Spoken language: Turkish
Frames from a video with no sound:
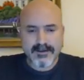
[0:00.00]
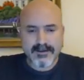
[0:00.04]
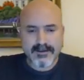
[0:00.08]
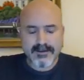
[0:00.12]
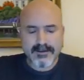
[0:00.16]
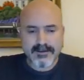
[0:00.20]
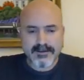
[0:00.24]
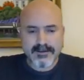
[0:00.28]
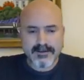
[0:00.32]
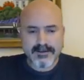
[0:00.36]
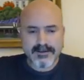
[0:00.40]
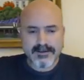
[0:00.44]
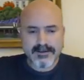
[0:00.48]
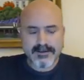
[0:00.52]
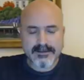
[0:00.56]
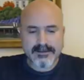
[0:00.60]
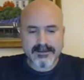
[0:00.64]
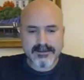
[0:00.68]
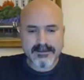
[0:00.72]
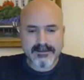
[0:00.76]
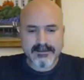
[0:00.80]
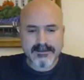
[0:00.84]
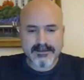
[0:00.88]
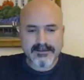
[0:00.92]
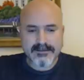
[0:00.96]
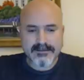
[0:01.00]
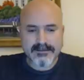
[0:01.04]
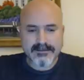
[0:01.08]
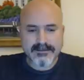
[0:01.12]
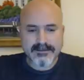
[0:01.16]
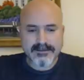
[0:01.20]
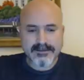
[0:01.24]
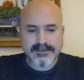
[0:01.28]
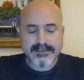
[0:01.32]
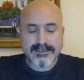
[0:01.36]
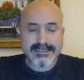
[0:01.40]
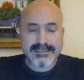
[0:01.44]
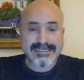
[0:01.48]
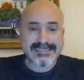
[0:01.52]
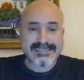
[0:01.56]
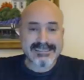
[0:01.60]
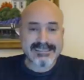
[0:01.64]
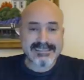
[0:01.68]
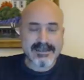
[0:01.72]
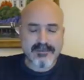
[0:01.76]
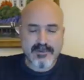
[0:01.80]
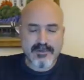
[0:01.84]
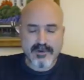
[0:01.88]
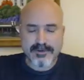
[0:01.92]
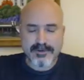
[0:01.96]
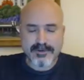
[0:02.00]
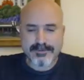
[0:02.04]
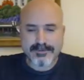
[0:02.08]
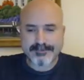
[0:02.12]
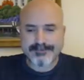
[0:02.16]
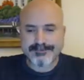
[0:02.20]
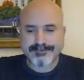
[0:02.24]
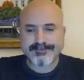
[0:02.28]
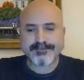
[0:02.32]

e, istemiyor.